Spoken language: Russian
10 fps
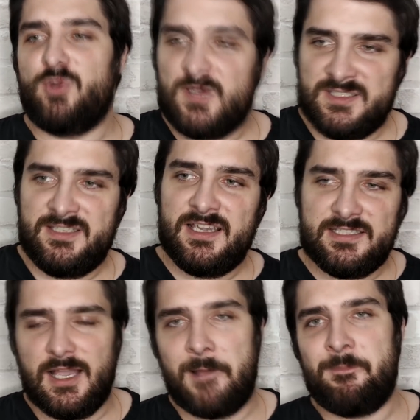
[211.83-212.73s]
То есть
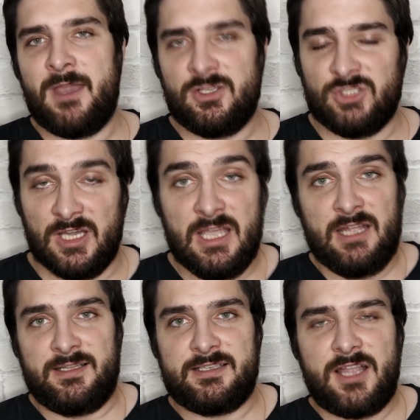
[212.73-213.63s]
здесь, опять же,
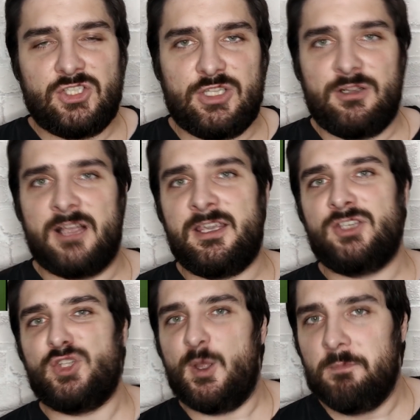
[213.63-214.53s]
достаточно
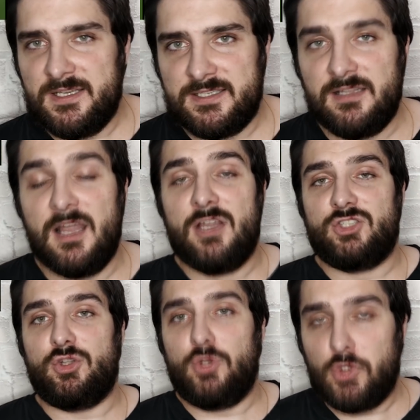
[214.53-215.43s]
логичная мысль,
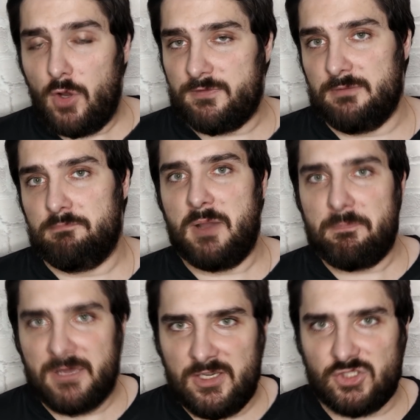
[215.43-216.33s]
что Ловен
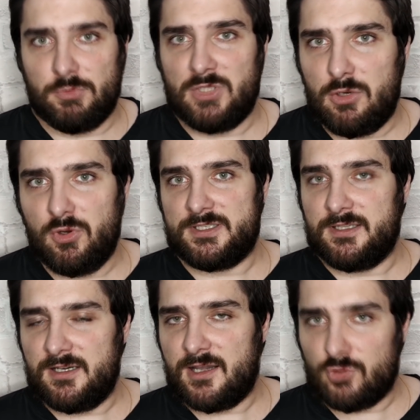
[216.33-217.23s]
по-прежнему
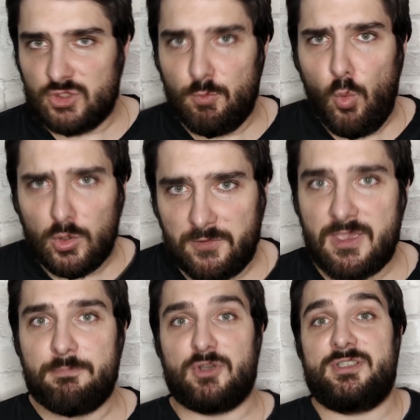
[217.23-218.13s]
находится на хорошем
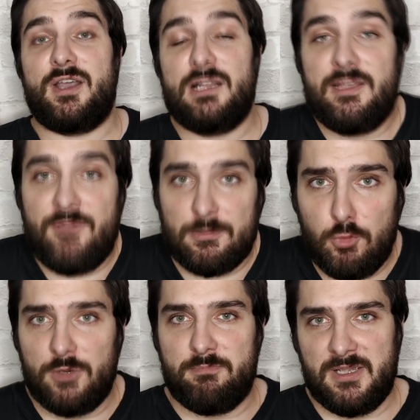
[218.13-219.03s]
уровне, просто
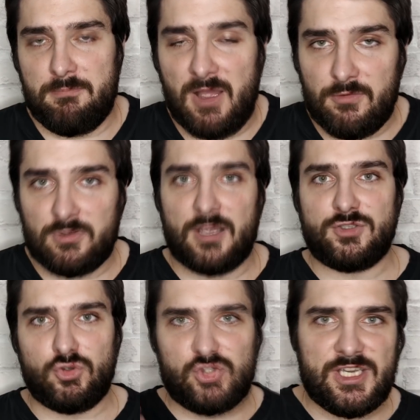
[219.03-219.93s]
Ливерпуль прибавил
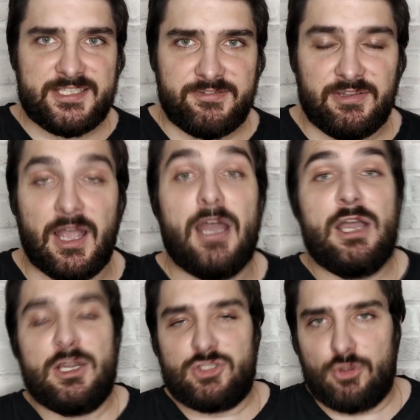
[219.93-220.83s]
так существенно,
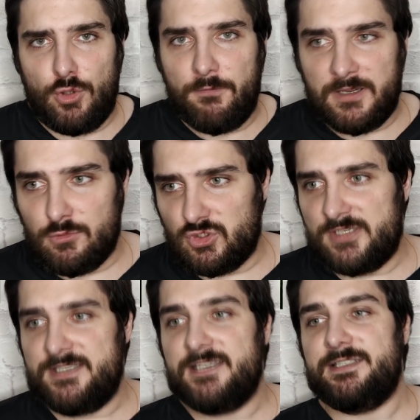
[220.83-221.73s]
что Ловен
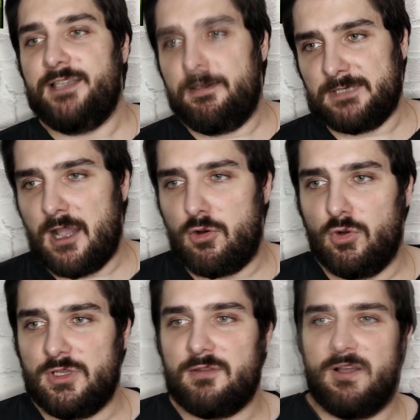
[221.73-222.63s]
уже здесь не
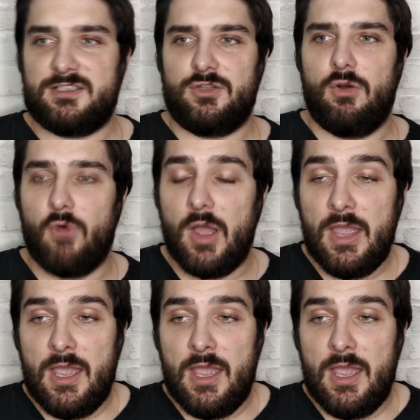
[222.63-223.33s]
проходит в основу.